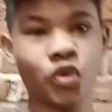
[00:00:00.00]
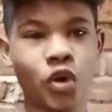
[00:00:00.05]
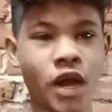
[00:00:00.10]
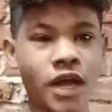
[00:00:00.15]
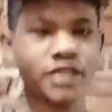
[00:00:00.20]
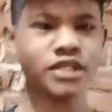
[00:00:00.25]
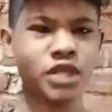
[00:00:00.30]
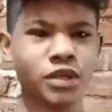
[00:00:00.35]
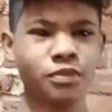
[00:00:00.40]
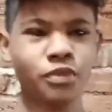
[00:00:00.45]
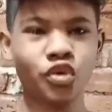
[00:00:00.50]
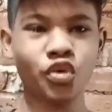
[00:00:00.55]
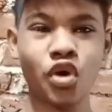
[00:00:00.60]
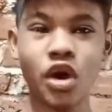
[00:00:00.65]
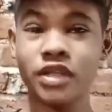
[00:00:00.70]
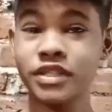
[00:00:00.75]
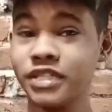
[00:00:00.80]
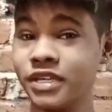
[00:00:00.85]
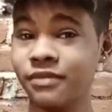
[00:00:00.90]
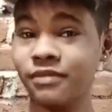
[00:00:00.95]
गाइस तो अब
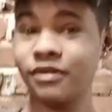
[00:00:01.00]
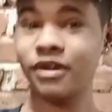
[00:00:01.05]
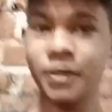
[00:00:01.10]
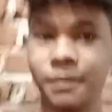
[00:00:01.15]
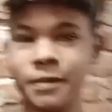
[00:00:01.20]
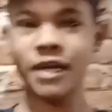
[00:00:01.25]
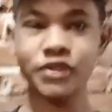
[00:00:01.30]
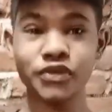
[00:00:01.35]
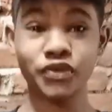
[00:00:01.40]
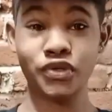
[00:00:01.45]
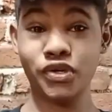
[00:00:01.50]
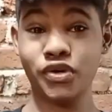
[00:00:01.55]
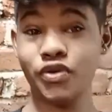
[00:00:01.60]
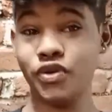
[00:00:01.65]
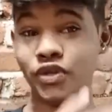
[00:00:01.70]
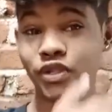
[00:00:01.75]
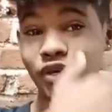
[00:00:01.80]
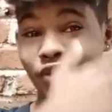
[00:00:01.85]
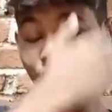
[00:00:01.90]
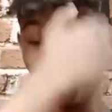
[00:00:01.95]
दुकान से घर पे आ चुके हैं और
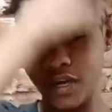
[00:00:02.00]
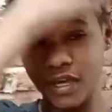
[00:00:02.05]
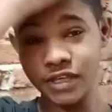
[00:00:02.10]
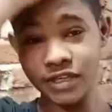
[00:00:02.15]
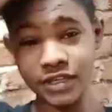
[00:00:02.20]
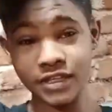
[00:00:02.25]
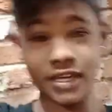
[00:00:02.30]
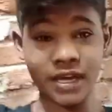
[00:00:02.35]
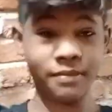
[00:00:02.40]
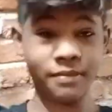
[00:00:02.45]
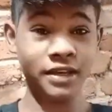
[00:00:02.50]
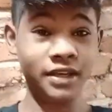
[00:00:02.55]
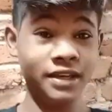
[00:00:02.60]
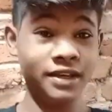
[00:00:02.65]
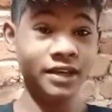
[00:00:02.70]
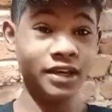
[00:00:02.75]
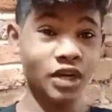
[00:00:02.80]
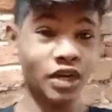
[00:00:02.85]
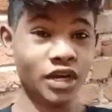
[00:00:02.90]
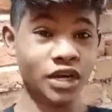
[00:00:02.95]
देखो गाइस यहाँ पे
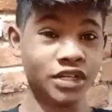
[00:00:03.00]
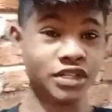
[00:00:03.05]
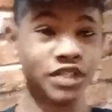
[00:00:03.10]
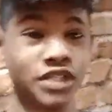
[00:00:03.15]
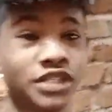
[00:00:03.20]
अच्छे